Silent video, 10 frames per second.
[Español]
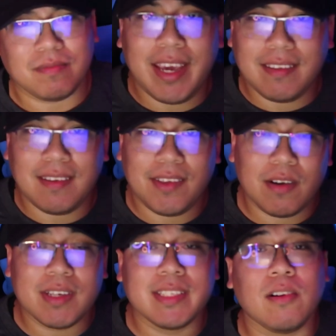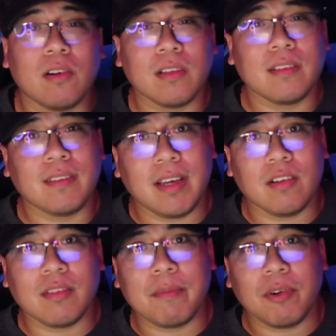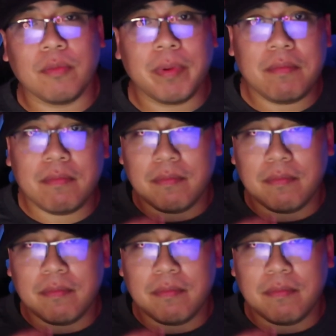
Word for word: Este video va a ser corto, así que no se preocupen.